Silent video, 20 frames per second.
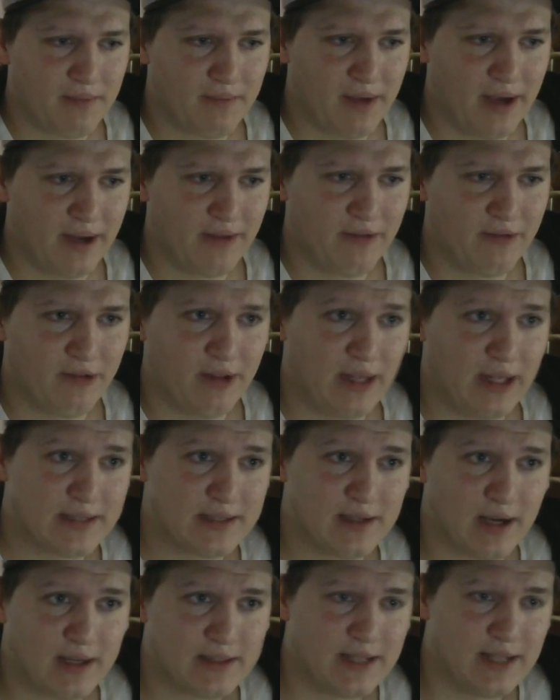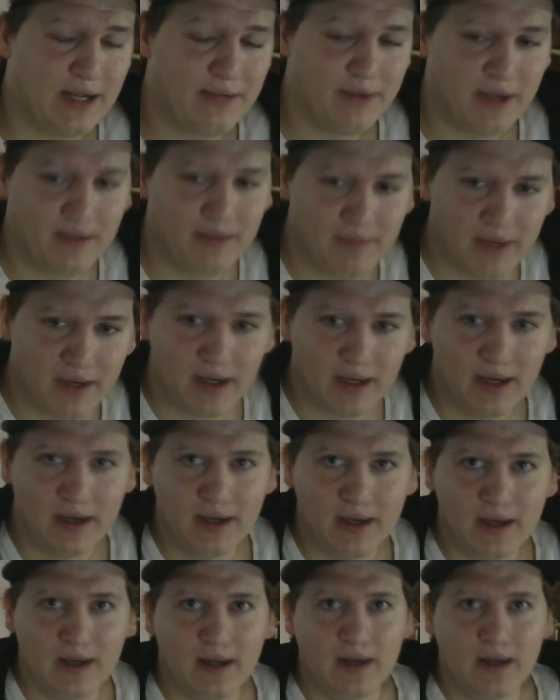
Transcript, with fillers: Ich meine, ich sag selber immer,